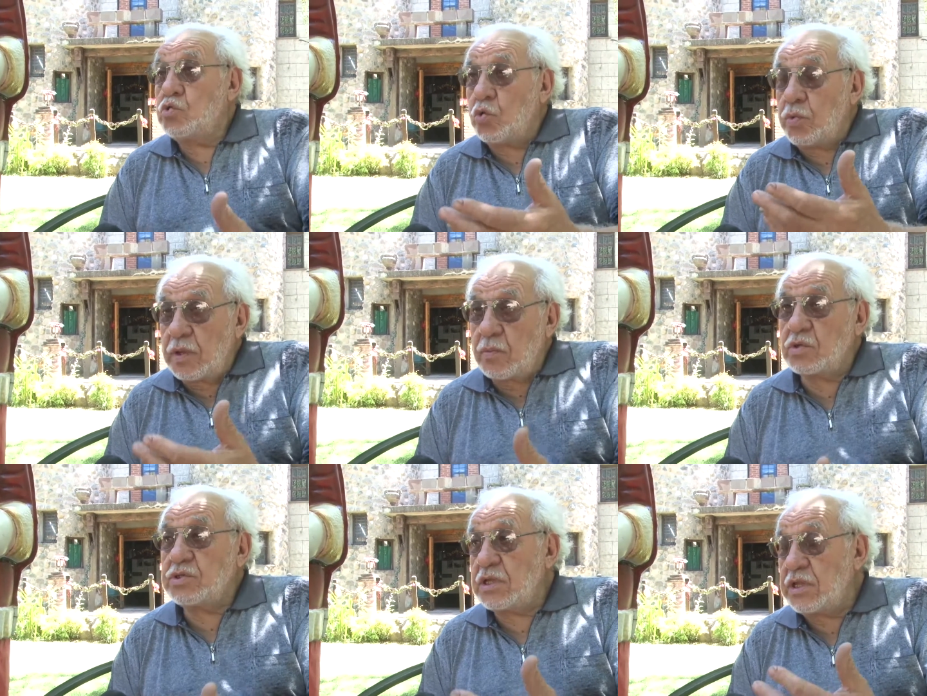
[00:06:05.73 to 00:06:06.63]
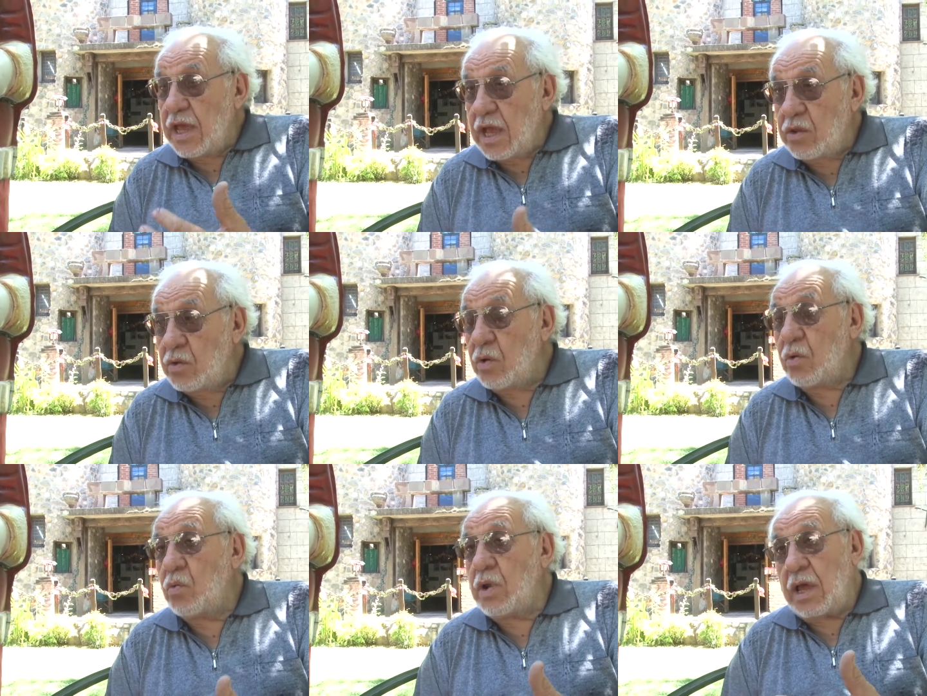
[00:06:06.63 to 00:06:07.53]
Tuvimos este
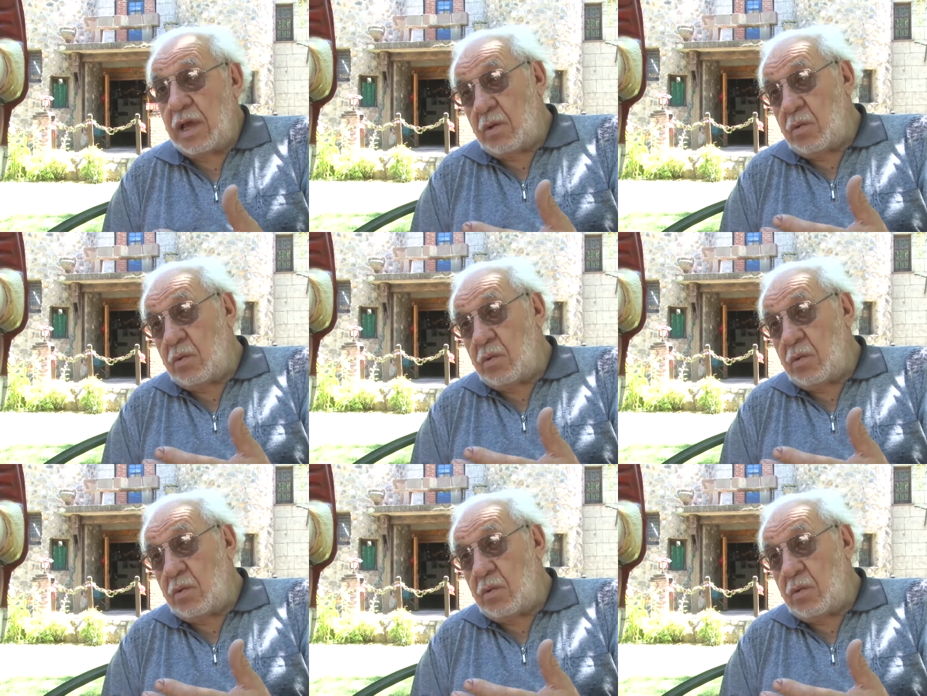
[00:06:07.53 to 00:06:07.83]
año una,